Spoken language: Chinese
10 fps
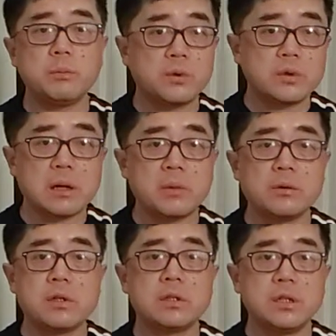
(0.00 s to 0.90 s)
并不是他没
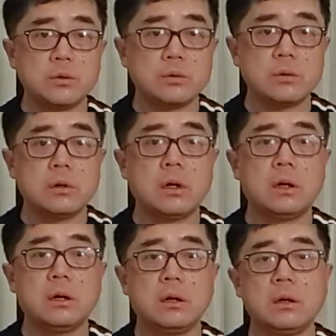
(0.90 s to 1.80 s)
有这技术啊，
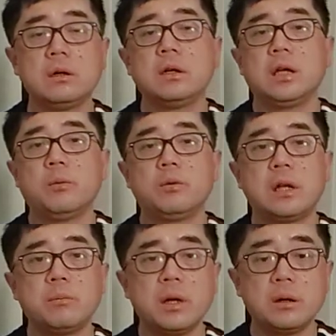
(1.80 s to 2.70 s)
也不
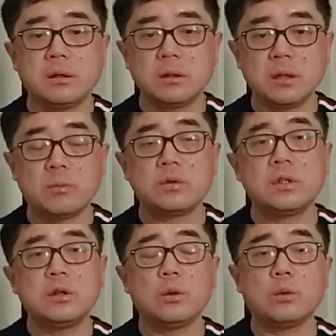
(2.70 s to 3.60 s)
是他没有，也不是
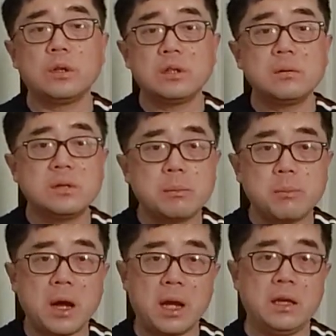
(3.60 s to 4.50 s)
你垄，你在在
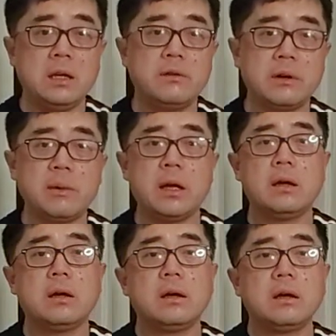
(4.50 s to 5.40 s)
每一个方面，
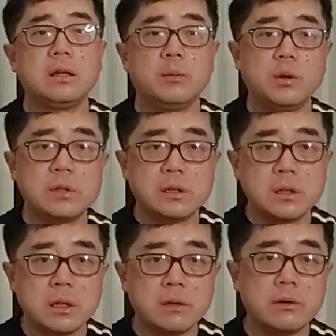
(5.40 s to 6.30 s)
你没有在
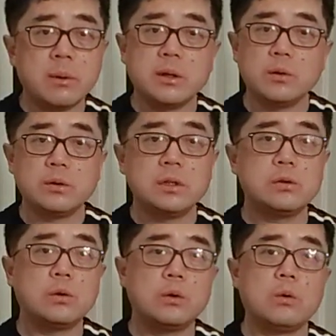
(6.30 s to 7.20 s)
任何一个方面有一
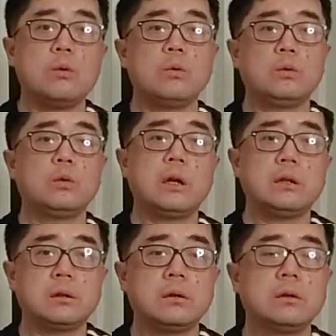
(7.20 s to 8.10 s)
种垄
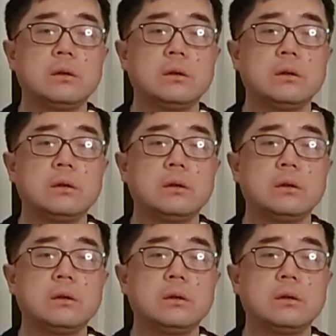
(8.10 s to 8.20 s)
断的。